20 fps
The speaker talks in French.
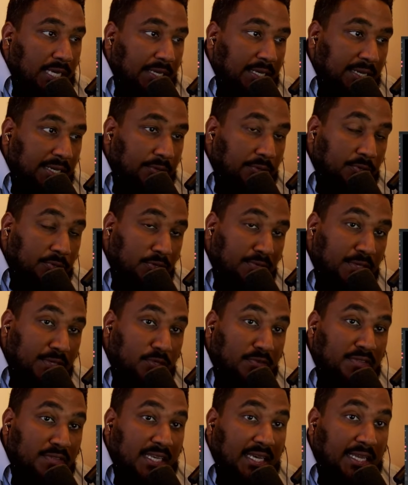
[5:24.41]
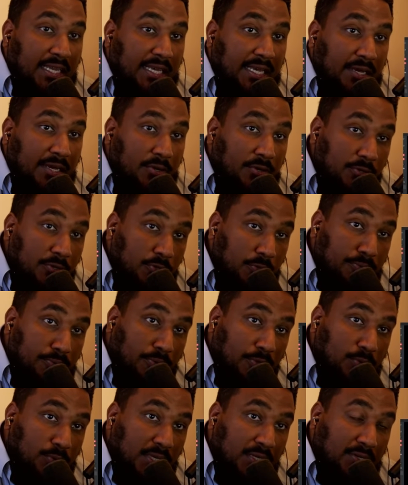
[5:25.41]
inconnu va devenir un inconnu
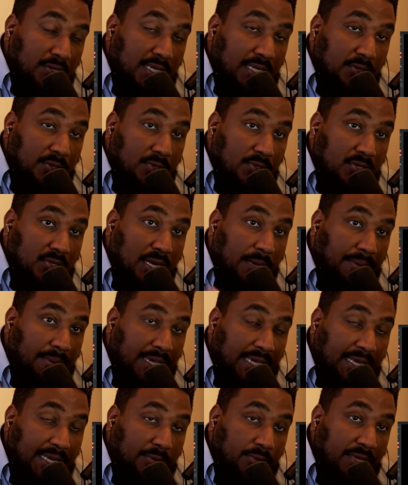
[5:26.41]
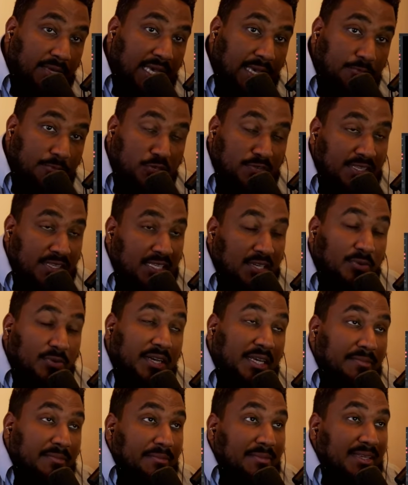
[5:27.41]
pour toi dans quelques temps, après quelques games, tu vas dire
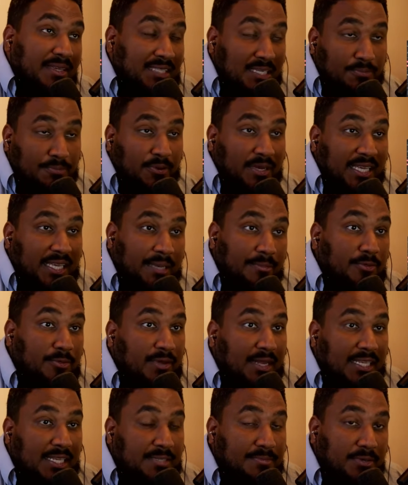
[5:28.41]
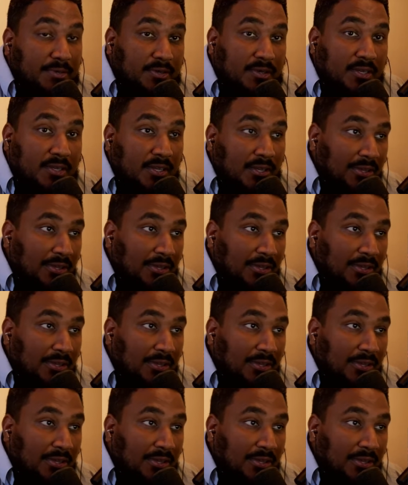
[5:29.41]
ouais, merci pour les games de classement,